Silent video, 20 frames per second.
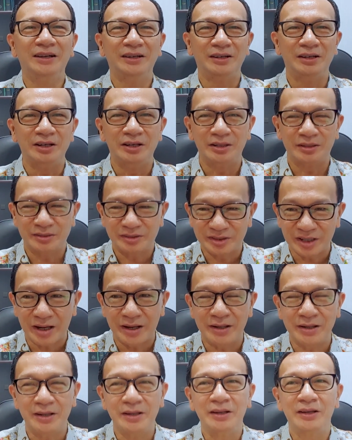你
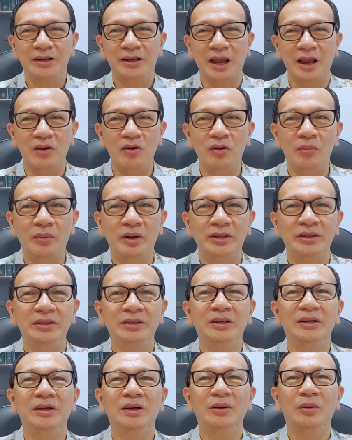再给我们
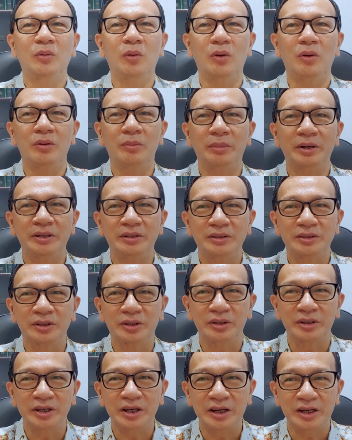我们这
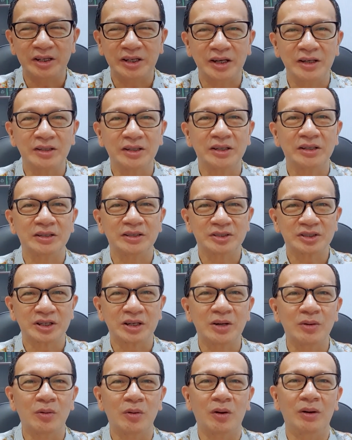个一天的
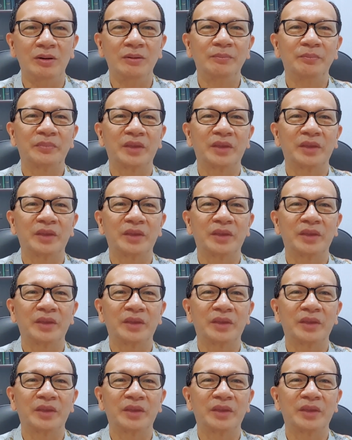生活。